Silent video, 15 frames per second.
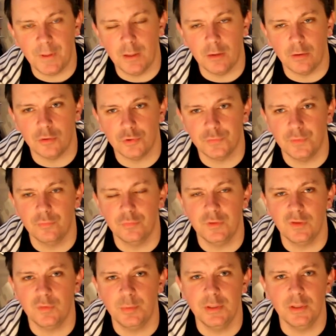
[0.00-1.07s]
Et je vais vous
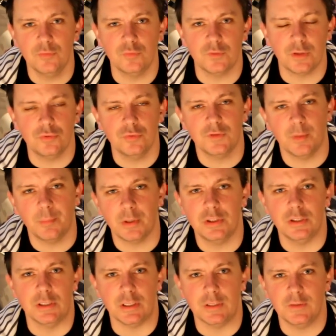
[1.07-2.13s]
expliquer tout ça juste après
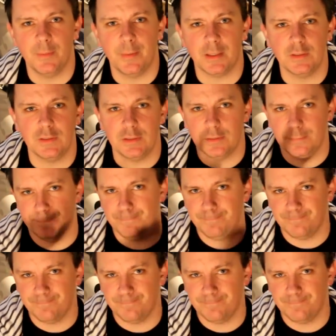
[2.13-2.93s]
le générique. C'est parti.